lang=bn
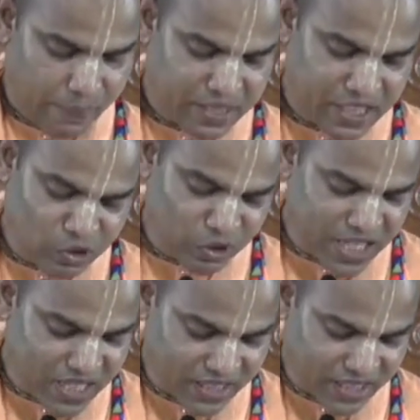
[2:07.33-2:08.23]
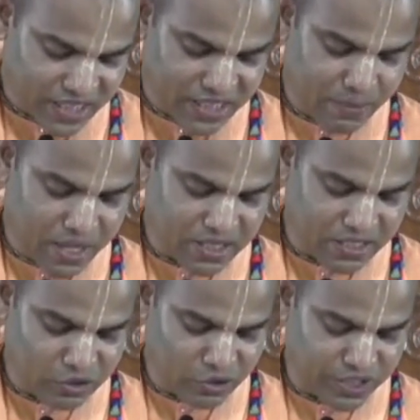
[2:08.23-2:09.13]
আমাদের নদিয়া থেকে
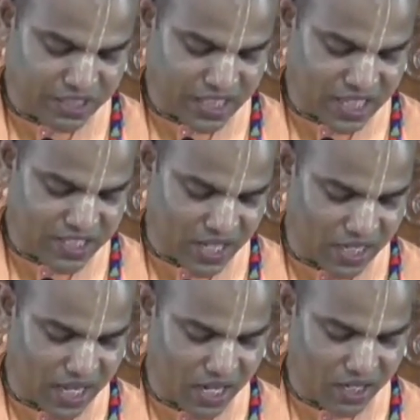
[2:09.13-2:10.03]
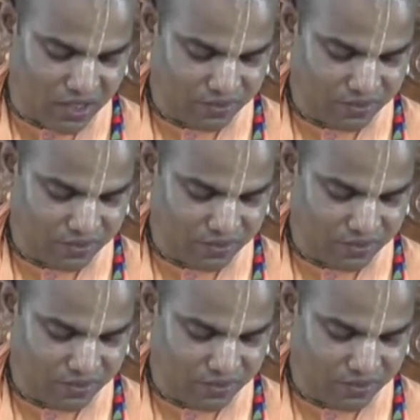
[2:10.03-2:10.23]
দেবাশিস ও রীতা সান্যাল